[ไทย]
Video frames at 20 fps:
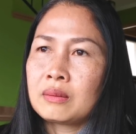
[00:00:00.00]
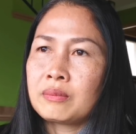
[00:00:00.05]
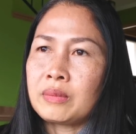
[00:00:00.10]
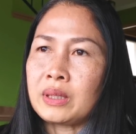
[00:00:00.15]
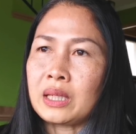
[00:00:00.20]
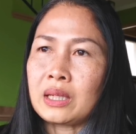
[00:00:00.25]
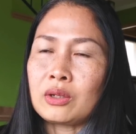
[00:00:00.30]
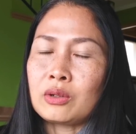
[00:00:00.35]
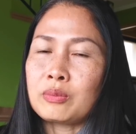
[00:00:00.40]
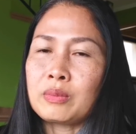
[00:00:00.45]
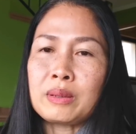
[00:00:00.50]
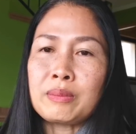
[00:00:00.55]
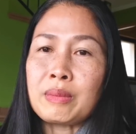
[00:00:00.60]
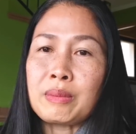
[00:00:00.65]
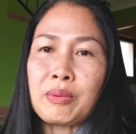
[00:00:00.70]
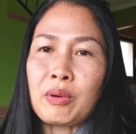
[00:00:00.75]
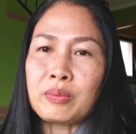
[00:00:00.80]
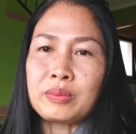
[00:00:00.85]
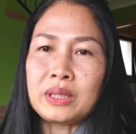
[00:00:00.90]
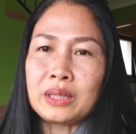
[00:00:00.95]
ไม่งั้นเราไม่ไป
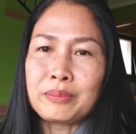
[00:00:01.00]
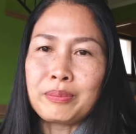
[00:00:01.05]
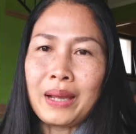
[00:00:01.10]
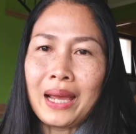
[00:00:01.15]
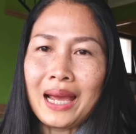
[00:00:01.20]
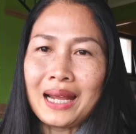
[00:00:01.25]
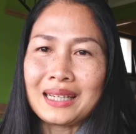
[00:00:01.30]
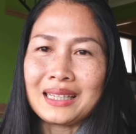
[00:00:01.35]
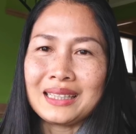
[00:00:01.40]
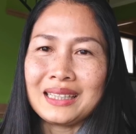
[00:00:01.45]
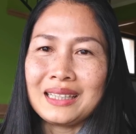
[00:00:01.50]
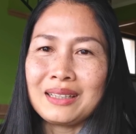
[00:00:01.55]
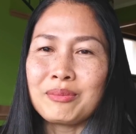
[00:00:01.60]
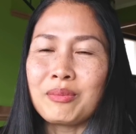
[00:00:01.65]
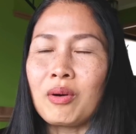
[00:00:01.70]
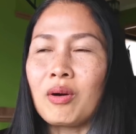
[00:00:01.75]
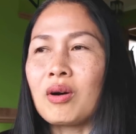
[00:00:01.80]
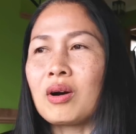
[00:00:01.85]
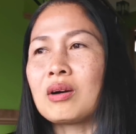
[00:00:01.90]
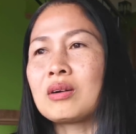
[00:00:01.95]
พบจิตแพทย์อย่างเงี้ย
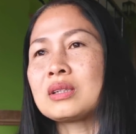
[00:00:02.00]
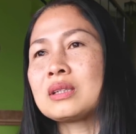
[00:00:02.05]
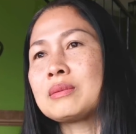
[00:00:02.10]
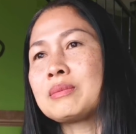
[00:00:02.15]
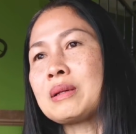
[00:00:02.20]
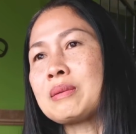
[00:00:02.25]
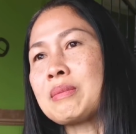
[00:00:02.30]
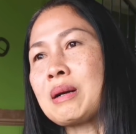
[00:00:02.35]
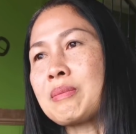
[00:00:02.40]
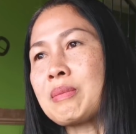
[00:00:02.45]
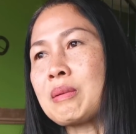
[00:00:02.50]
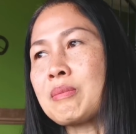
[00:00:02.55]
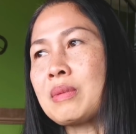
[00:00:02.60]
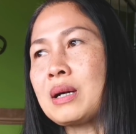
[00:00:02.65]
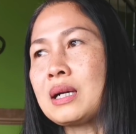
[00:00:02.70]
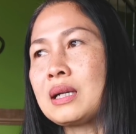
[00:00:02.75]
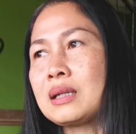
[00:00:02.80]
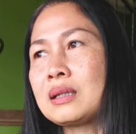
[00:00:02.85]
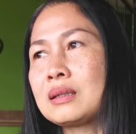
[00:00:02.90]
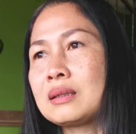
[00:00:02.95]
หมอเขาจะไม่มาประเมิ
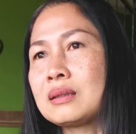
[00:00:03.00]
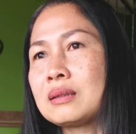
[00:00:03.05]
น